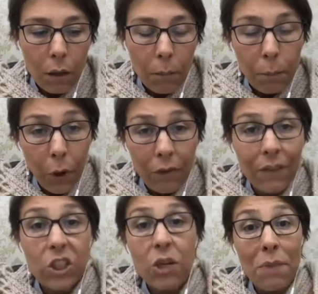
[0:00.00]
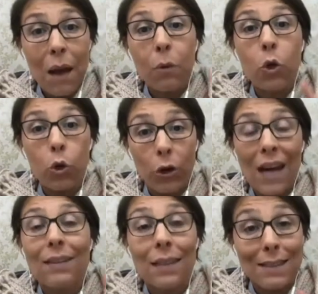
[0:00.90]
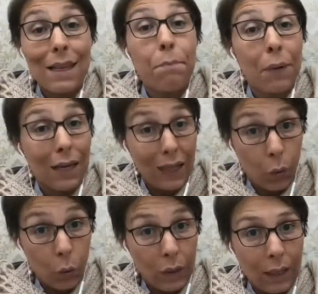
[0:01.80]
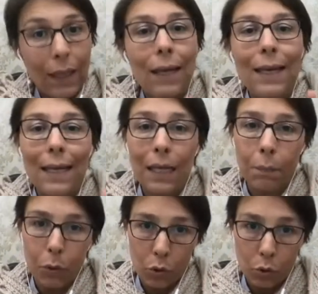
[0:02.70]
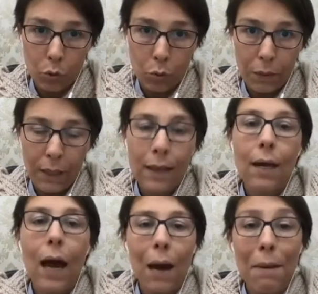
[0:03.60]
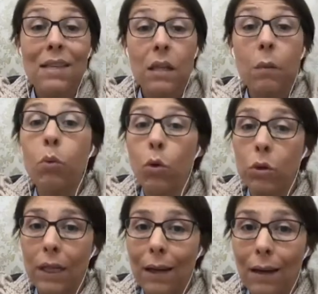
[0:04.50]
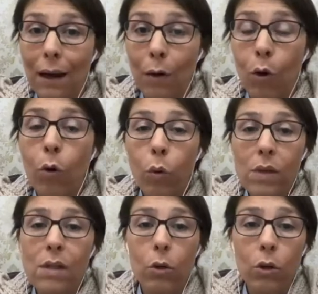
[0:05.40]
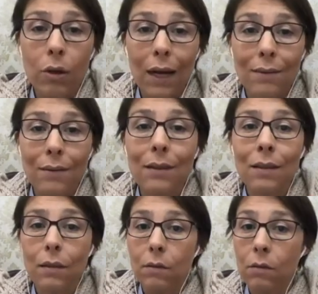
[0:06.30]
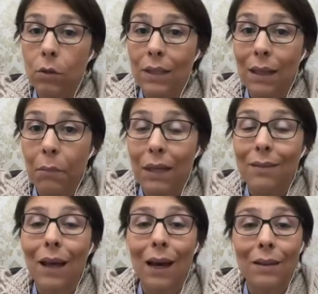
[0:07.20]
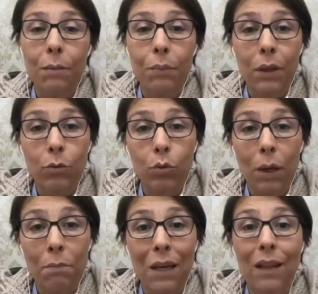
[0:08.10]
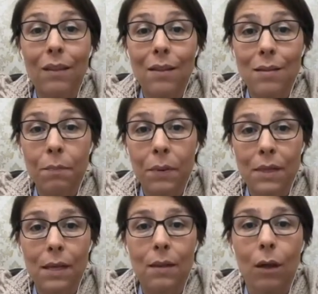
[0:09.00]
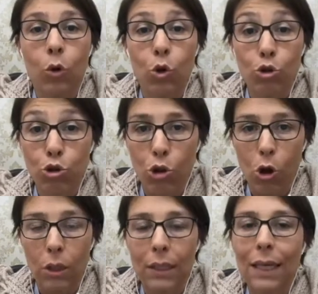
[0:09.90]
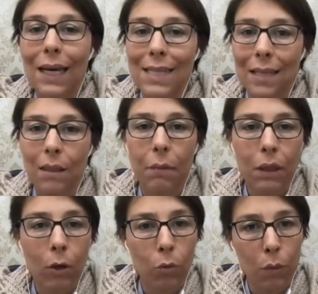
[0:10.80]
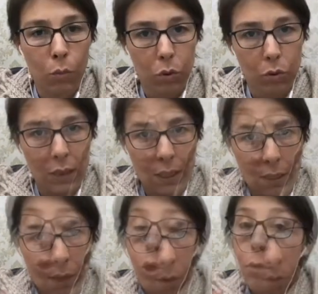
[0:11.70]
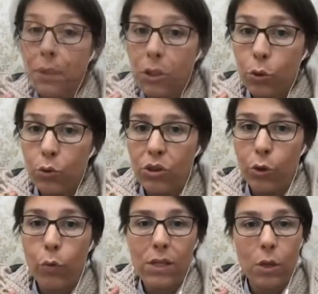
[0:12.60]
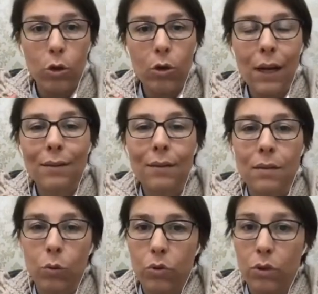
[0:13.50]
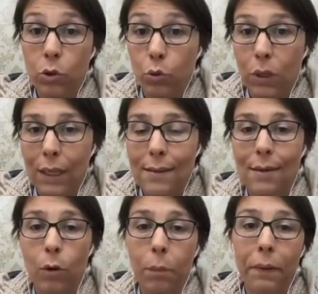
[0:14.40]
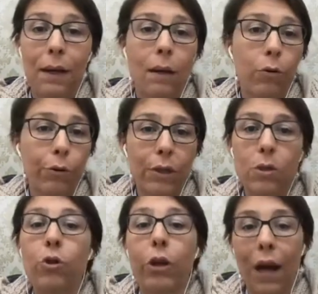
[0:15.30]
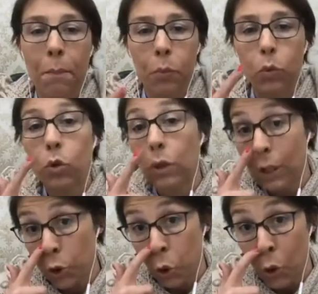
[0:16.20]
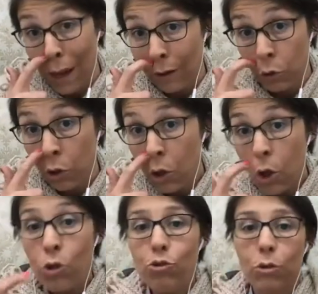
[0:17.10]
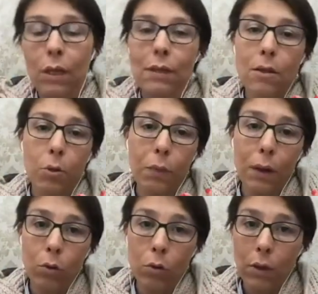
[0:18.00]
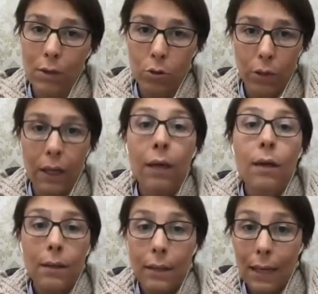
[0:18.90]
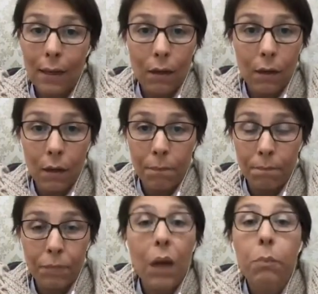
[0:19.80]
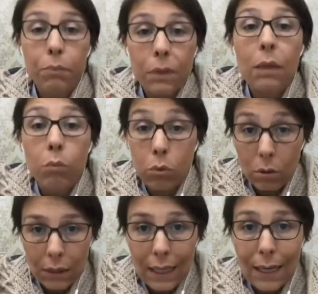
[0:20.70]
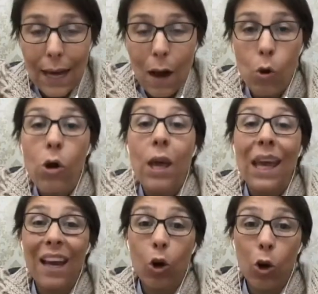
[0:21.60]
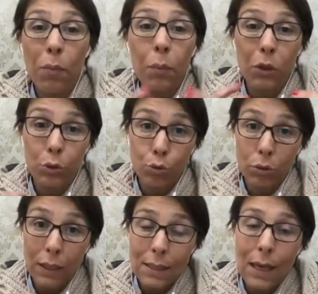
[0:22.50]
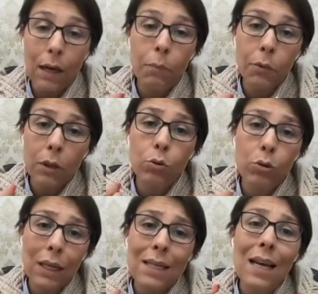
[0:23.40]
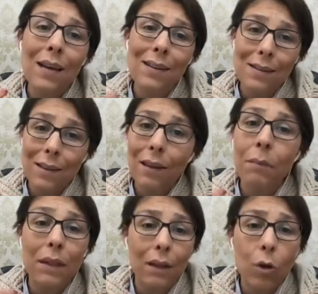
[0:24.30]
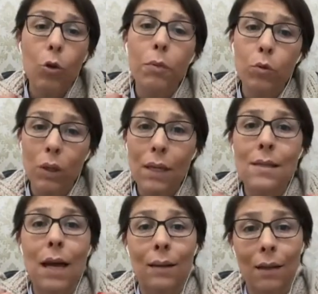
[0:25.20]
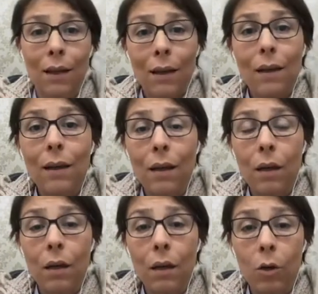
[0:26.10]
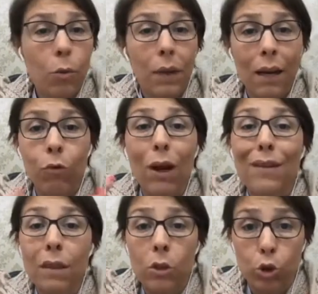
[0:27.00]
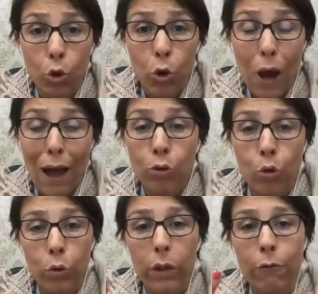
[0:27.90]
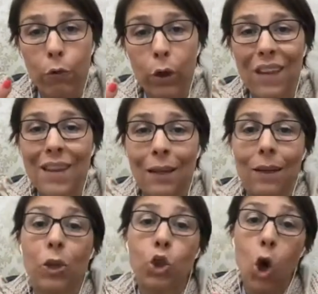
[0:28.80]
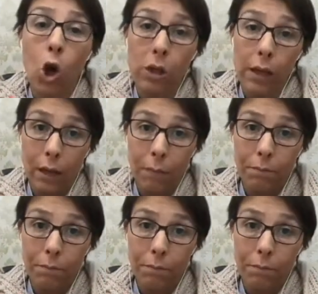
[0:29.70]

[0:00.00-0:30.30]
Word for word: Poi invece abbiamo i coloranti sempre liquidi, liposolubili, a base di burro di cacao. Questi coloranti solitamente a temperatura ambiente si presentano solidi, esattamente come il burro di cacao. Come si usano? Questi coloranti si, us- si utilizzano per la colorazione appunto del cioccolato, si utilizzano per la colorazione del, mm, del, burro di cacao e come potete utilizzarli? Potete utilizzarli esattamente come utilizzate il, come lavorate il cioccolato, quindi voi andate a sciogliere